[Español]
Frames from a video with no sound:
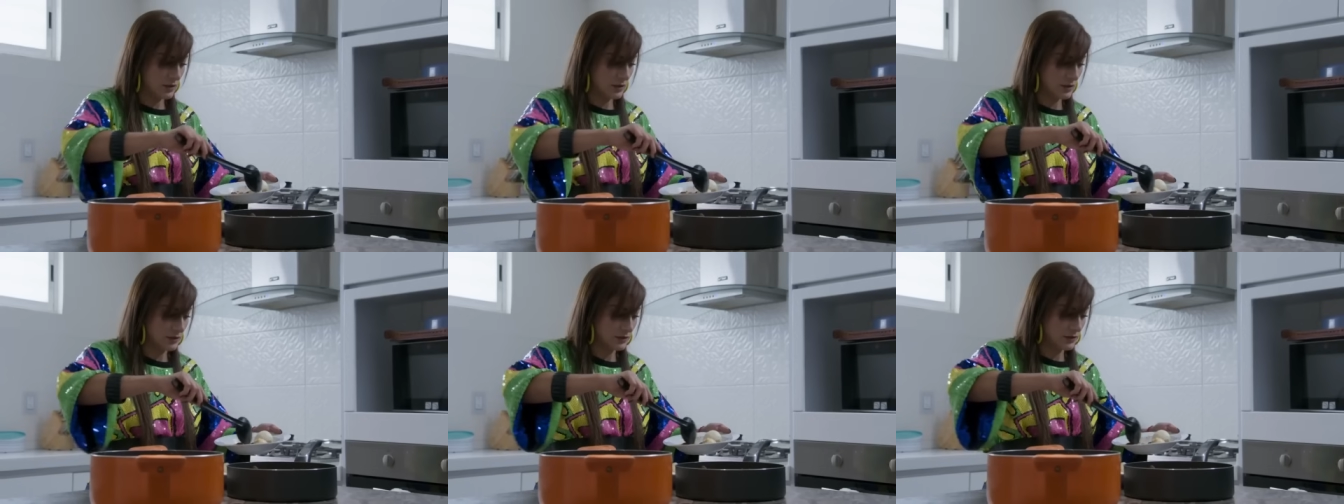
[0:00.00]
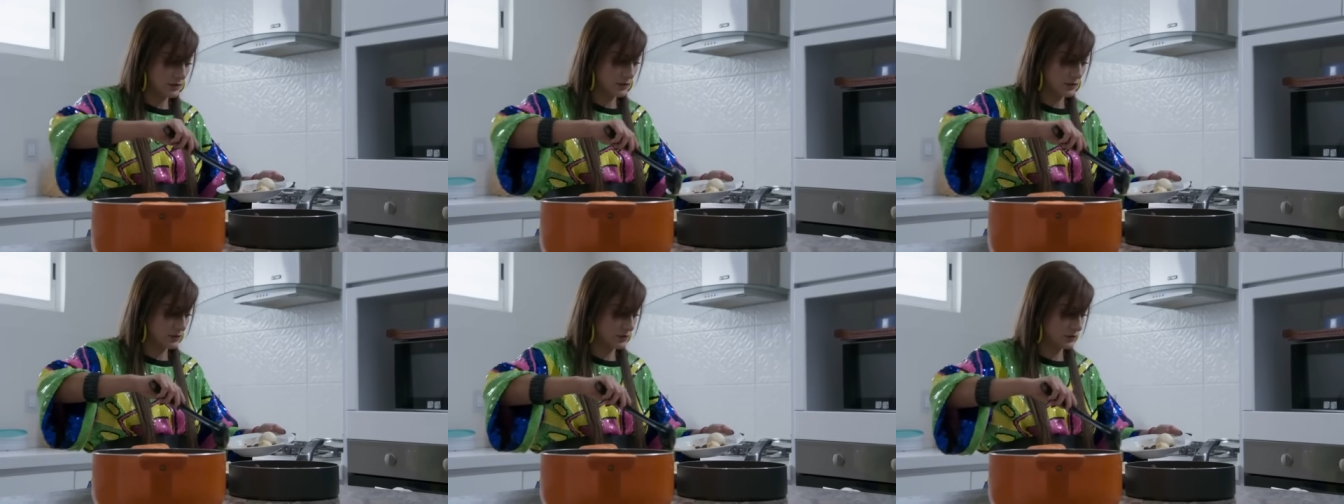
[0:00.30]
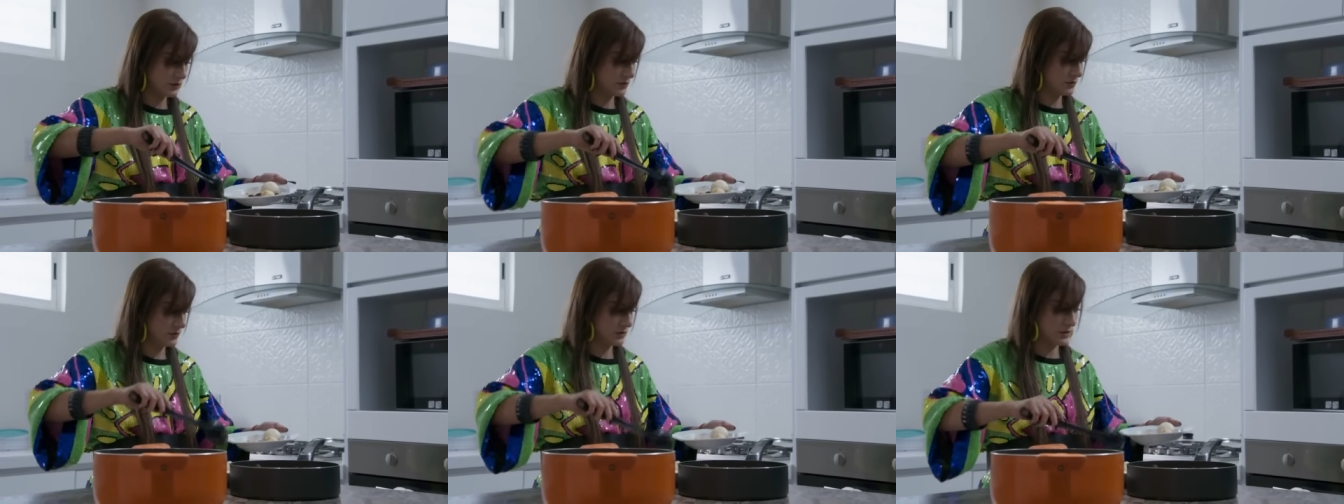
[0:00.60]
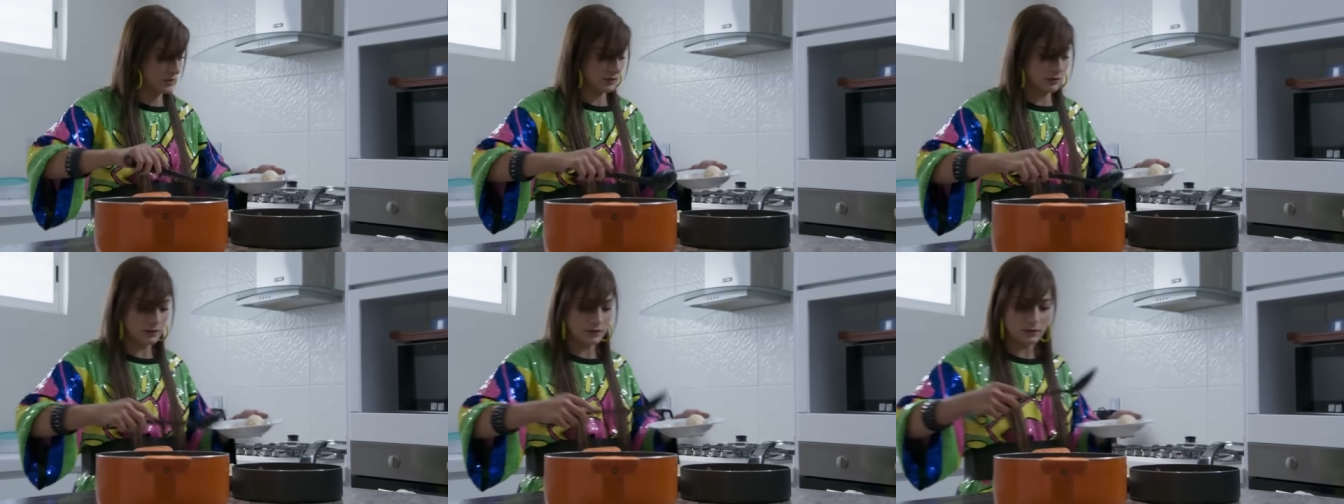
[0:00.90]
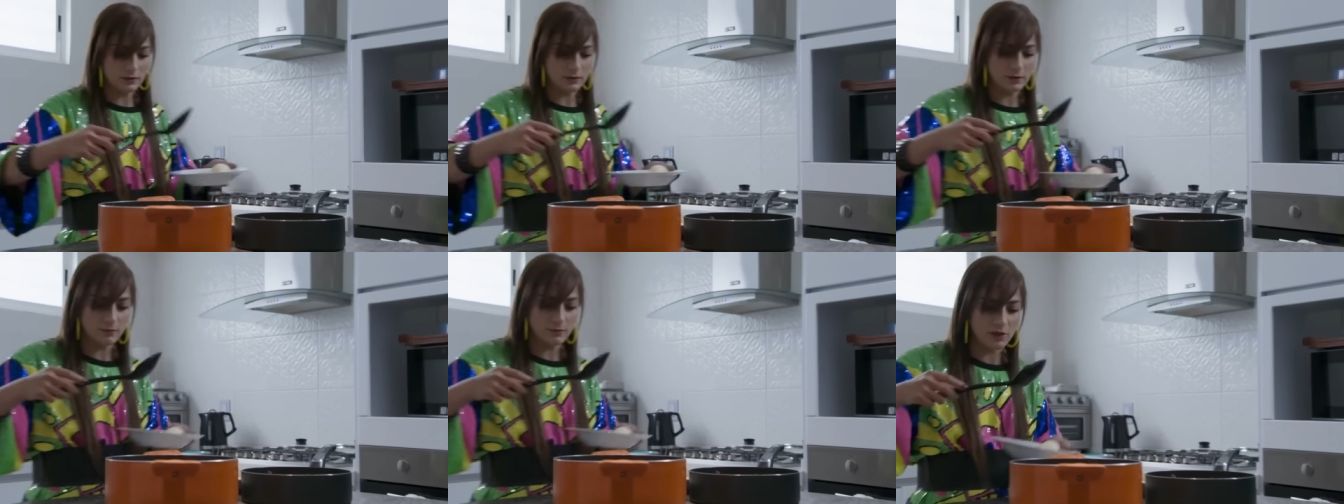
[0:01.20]
Eso. Así
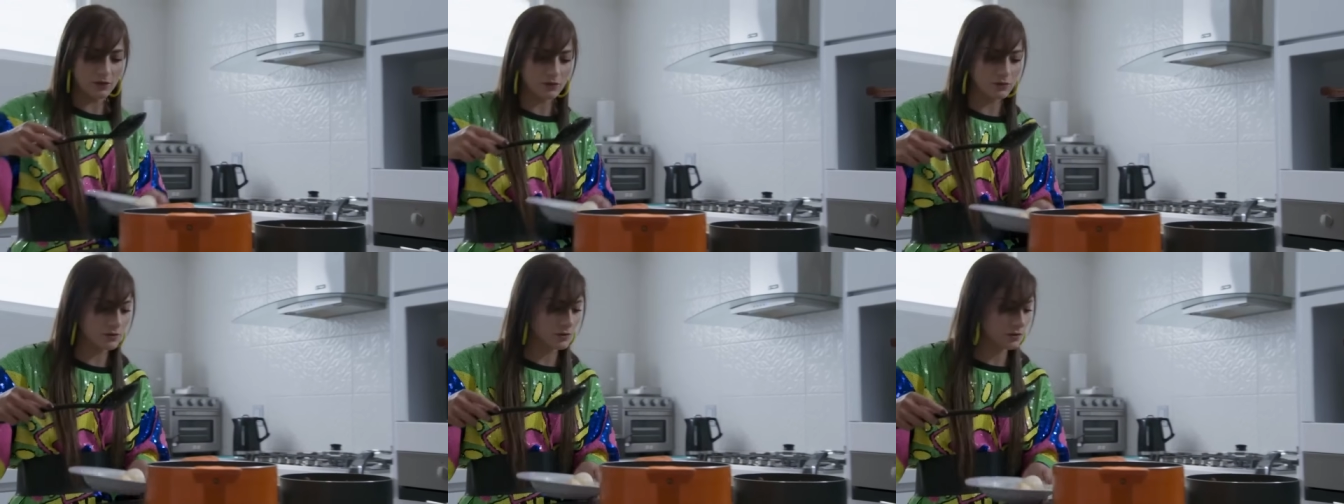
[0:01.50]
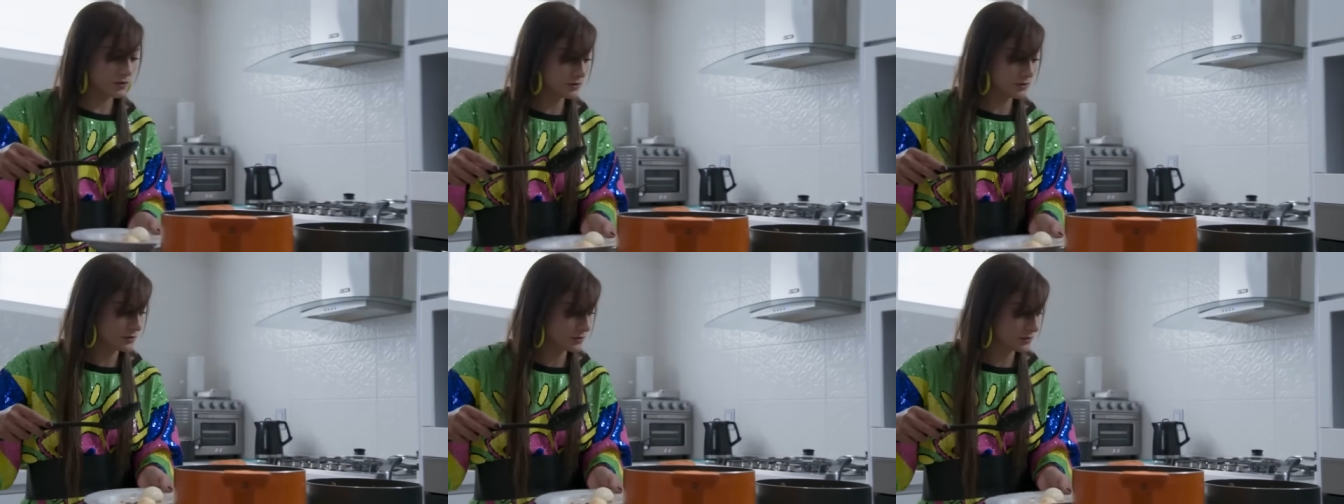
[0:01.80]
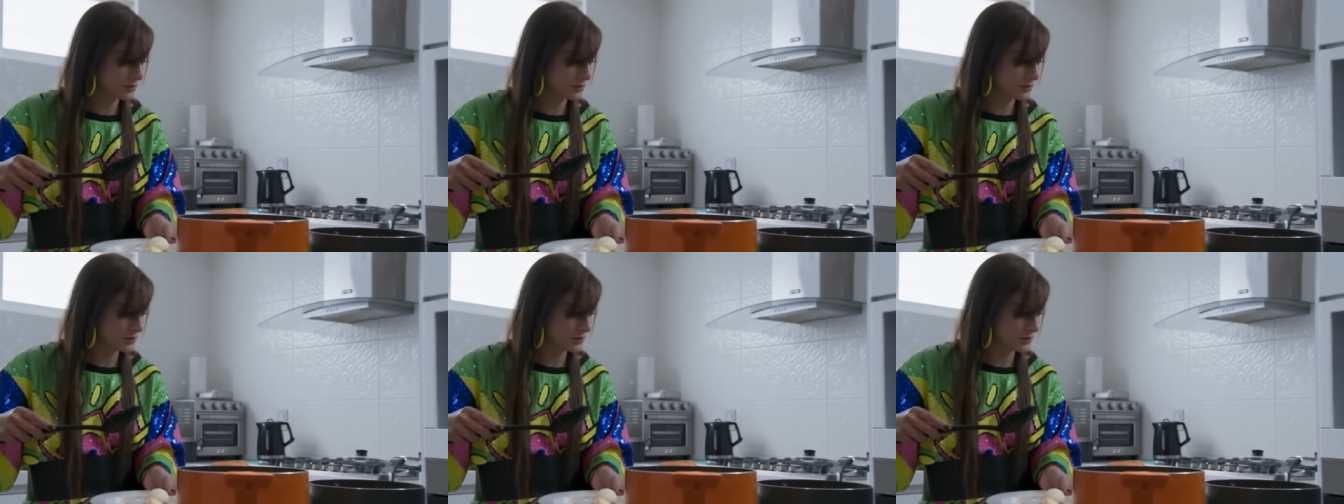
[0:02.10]
está mejor.